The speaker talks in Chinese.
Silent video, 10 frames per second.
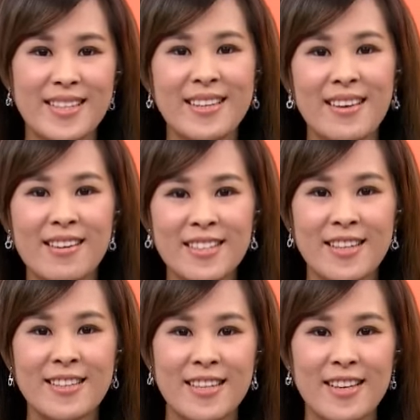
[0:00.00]
今天
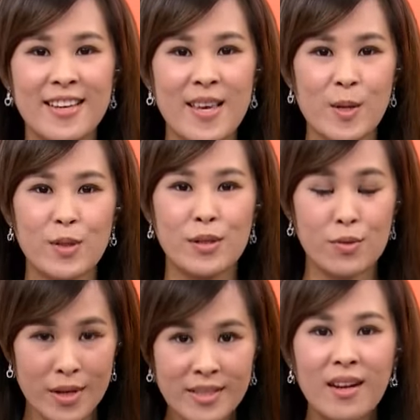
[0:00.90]
星期一也是
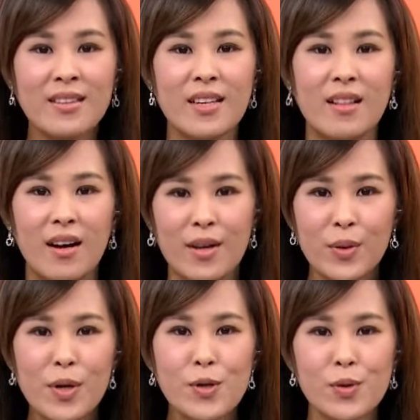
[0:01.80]
元宵节了，很
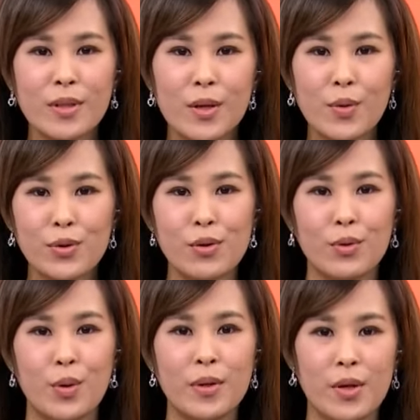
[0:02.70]
多人说呢，过去有
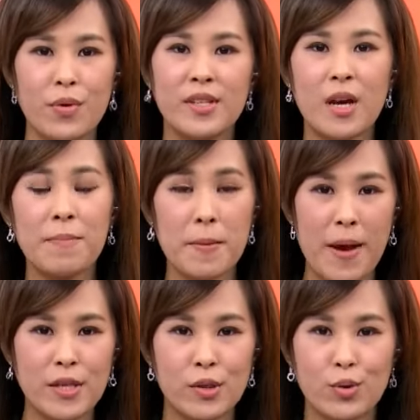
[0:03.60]
所谓的元宵变
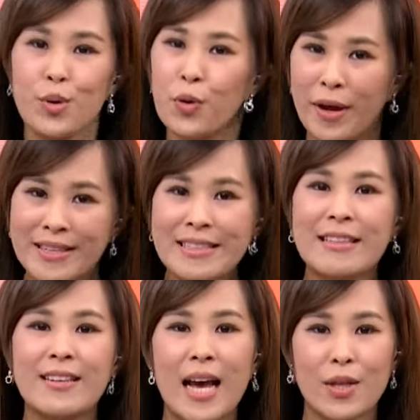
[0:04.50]
盘之说，果然今
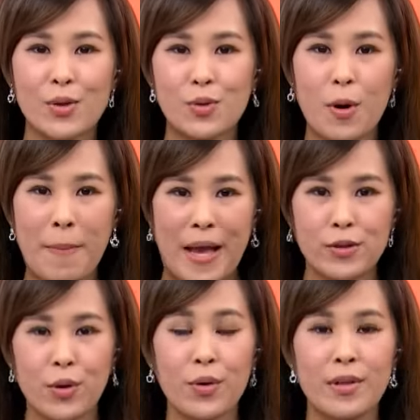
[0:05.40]
天大家都说我盘
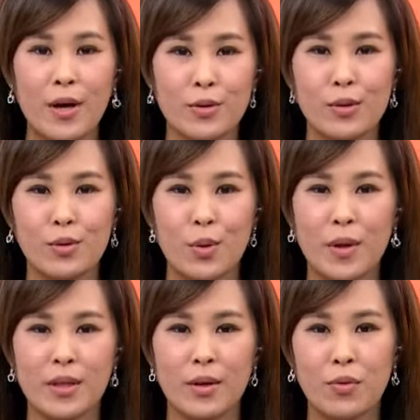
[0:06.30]
中遇到就是所
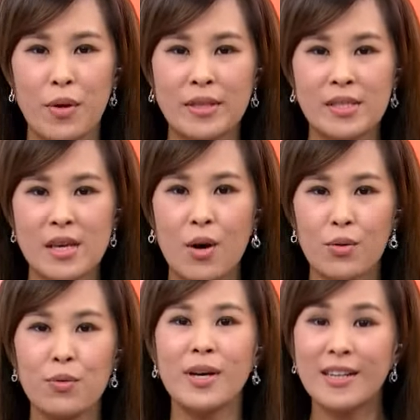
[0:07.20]
谓的元宵
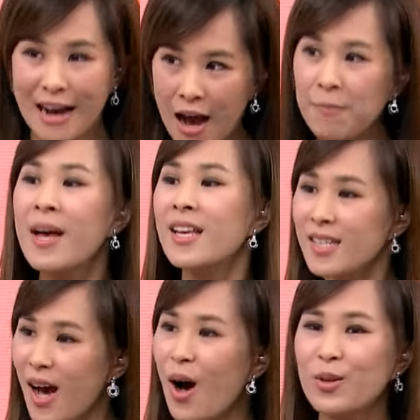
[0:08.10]
遇二号，这
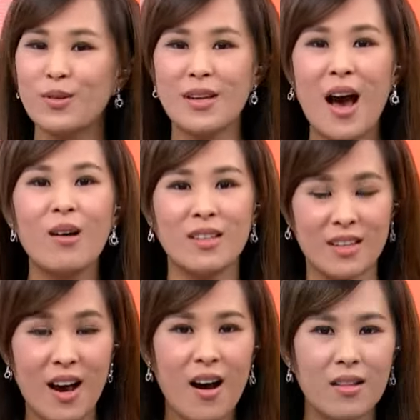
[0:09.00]
个号就是号顶
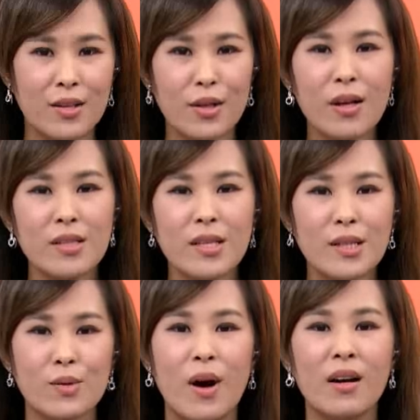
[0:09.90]
的号了。受到升
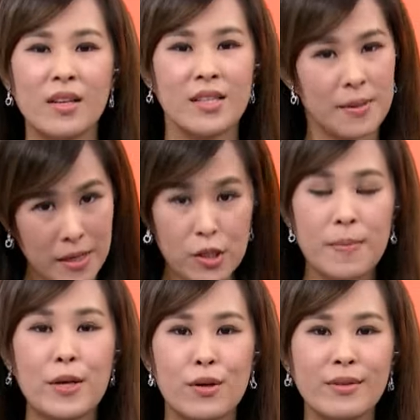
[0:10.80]
绩股号停解盲失
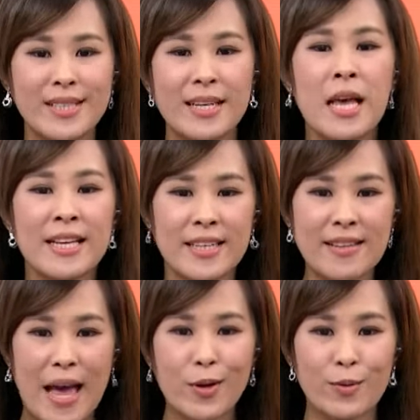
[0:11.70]
败冲击，今天
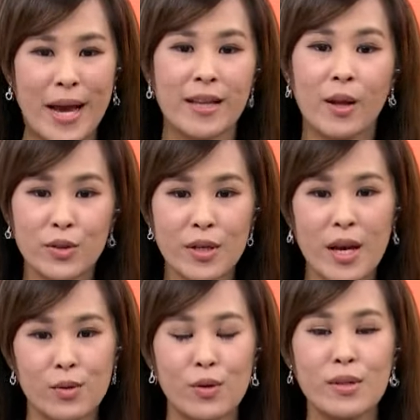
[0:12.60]
台股开高震
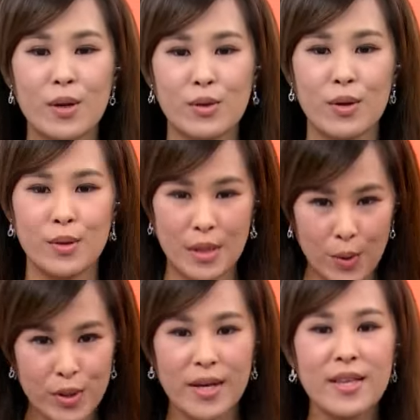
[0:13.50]
杠，中场只有
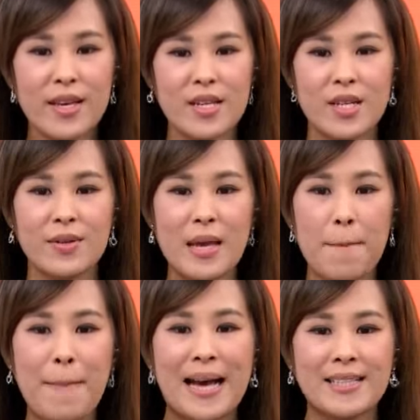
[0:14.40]
小涨一点，收在
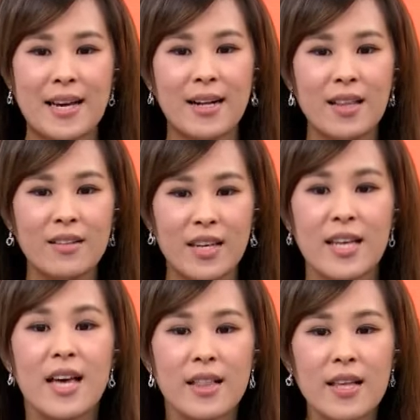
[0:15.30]
八三二六点，
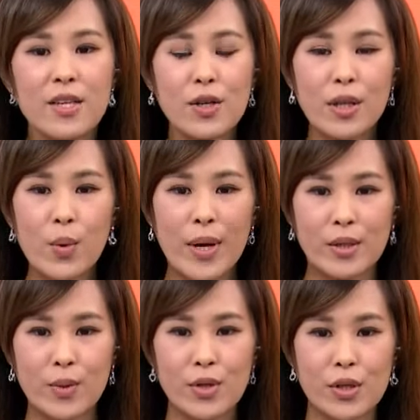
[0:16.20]
量能是有点萎
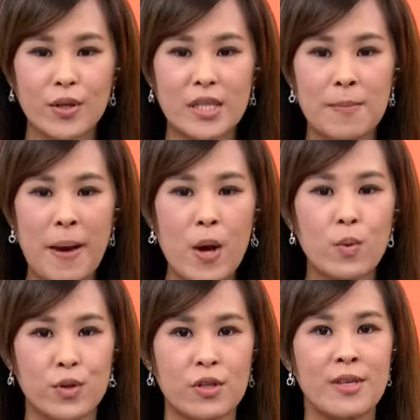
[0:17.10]
缩，只有七百
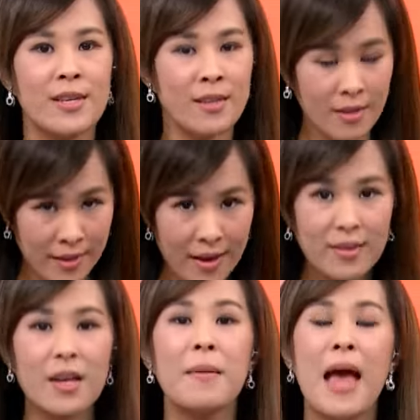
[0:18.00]
五十一亿的量
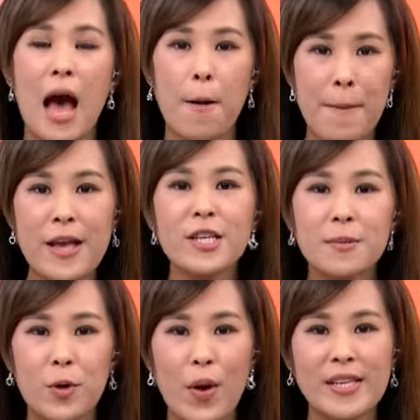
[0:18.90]
能。好，盘是怎
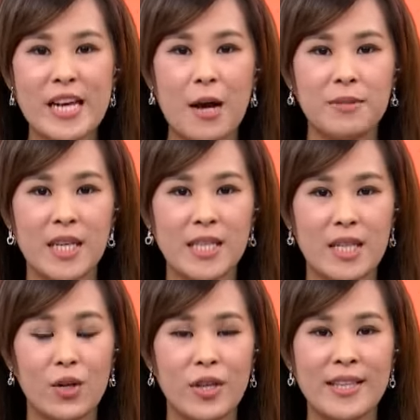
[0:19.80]
么观察？我们先请
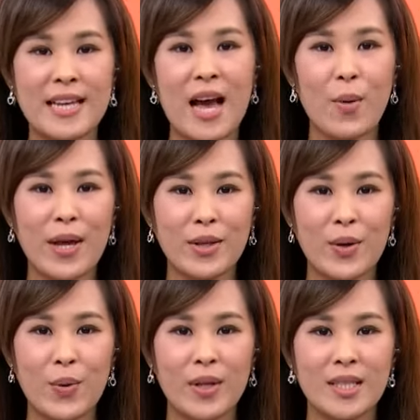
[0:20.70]
到专家万
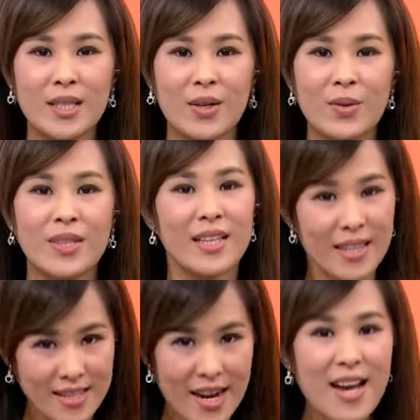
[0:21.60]
通国际投顾的
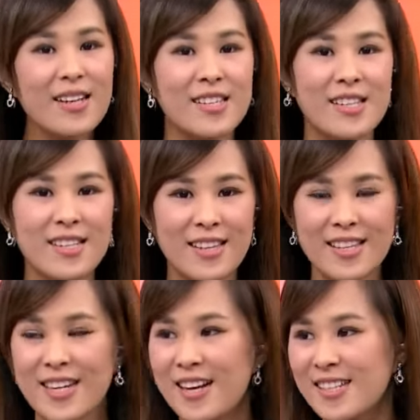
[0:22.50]
丁超老师，丁
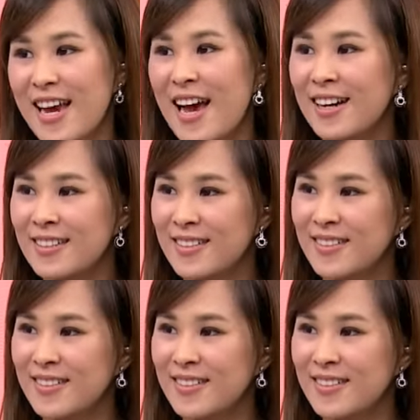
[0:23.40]
超老师好。